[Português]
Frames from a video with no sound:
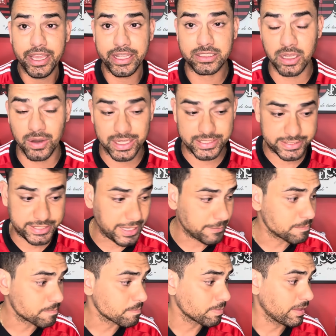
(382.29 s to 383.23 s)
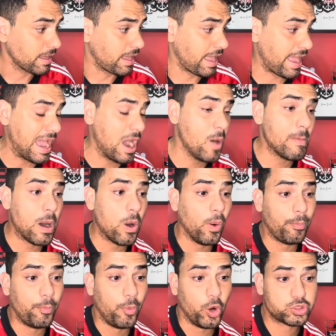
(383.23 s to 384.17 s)
Então, assim, é uma
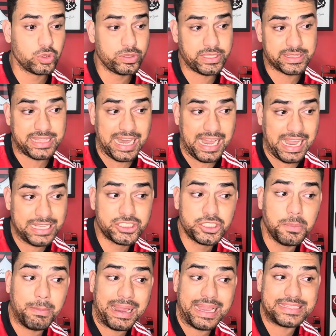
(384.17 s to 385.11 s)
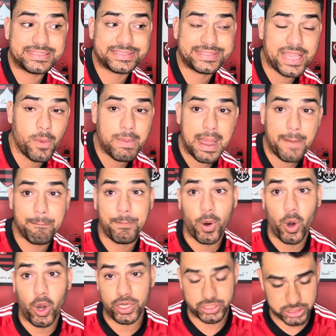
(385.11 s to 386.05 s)
oportunidade, mas é uma
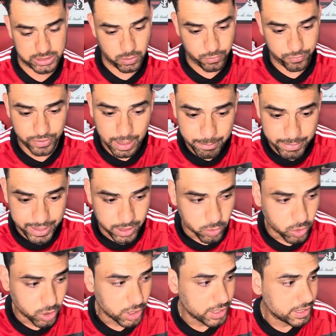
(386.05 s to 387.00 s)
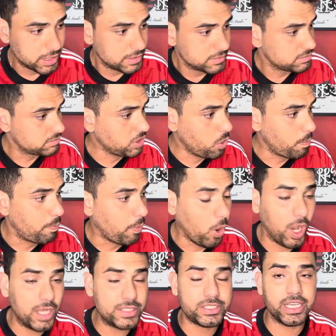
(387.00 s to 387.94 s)
aposta. O Flamengo não
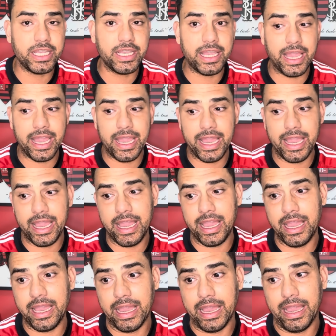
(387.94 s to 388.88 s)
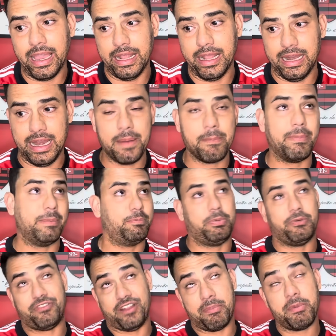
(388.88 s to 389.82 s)
pode. É, lembra,
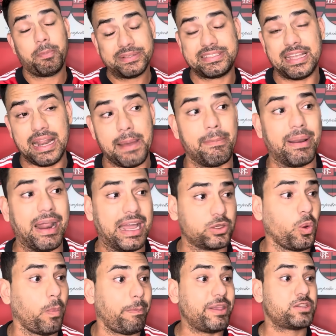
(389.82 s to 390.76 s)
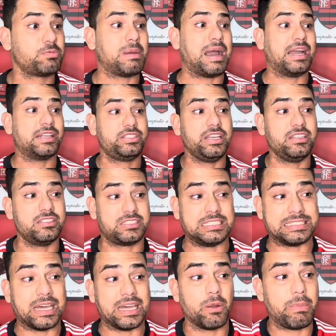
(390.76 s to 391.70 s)
o Flamengo precisa lembrar que o Pete Martins que
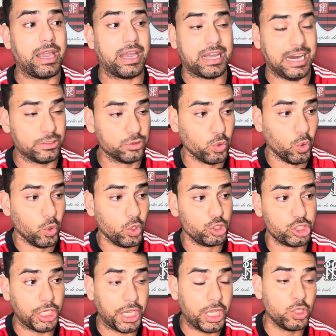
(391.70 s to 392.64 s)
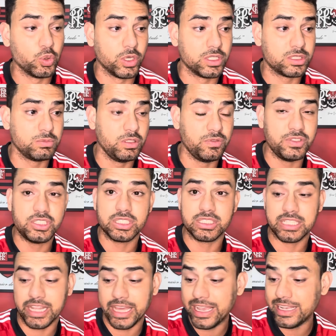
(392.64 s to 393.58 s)
está no mercado hoje em
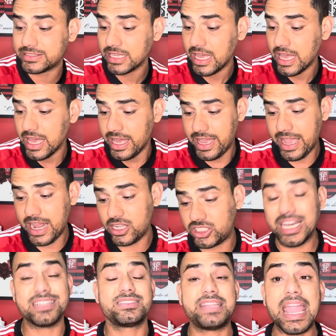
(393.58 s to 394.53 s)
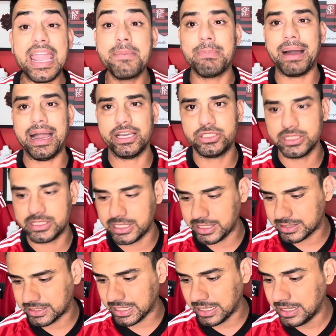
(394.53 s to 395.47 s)
2023, ele já tem mais de
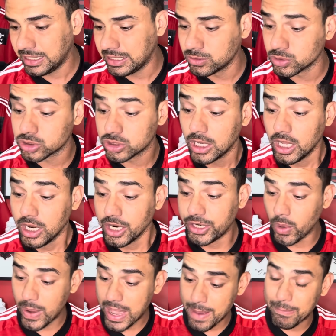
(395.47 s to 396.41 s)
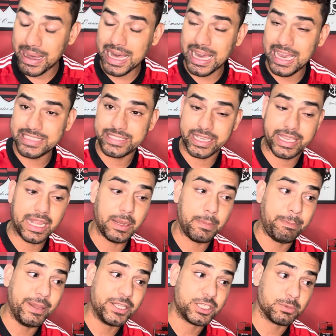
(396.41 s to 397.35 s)
30 anos, não é mais aquele
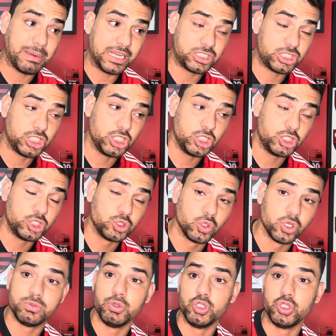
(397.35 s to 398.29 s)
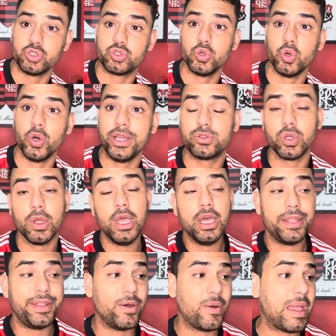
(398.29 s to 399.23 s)
Pete Martins de 2018,
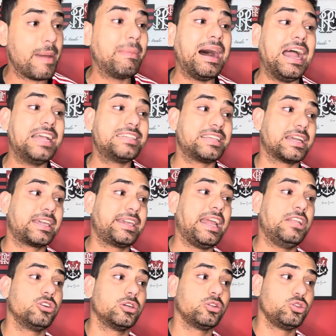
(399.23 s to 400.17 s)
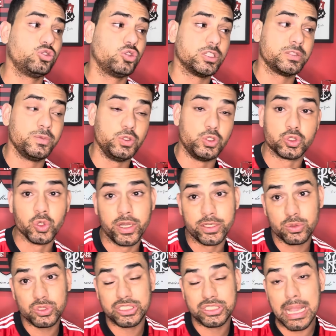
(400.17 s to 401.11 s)
não é mais aquele jogador de
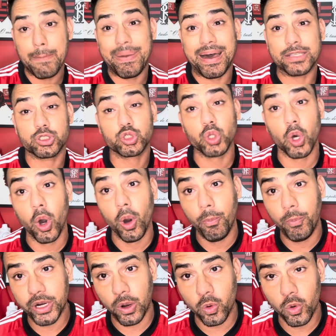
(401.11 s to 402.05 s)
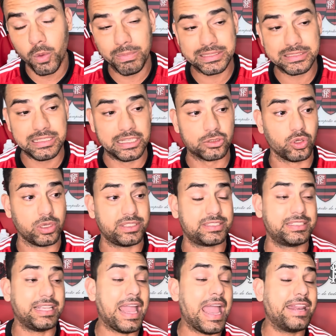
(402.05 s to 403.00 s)
2018, já passou por algumas lesões
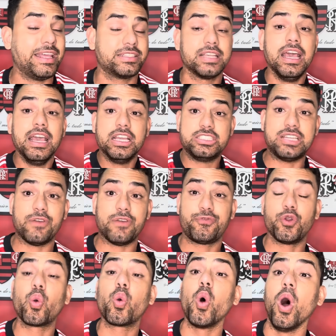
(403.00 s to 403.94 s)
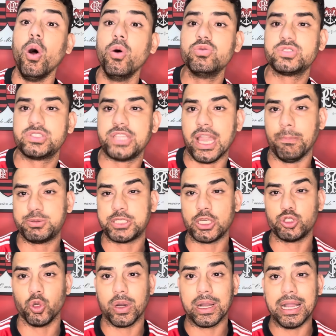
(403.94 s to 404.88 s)
sérias, já ficou um tempo
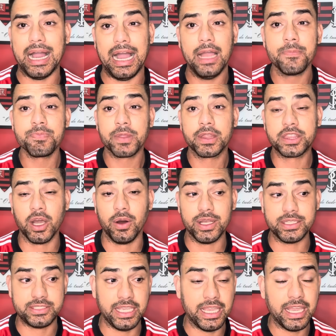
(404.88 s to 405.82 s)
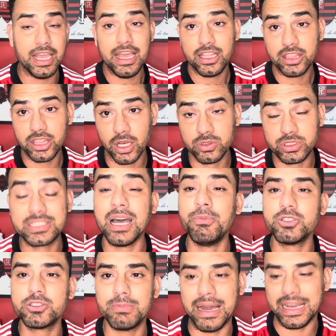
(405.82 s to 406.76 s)
sem jogar. Então, assim, não
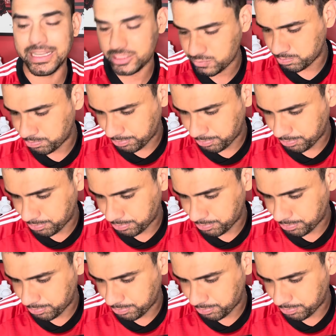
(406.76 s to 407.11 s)
estamos mais.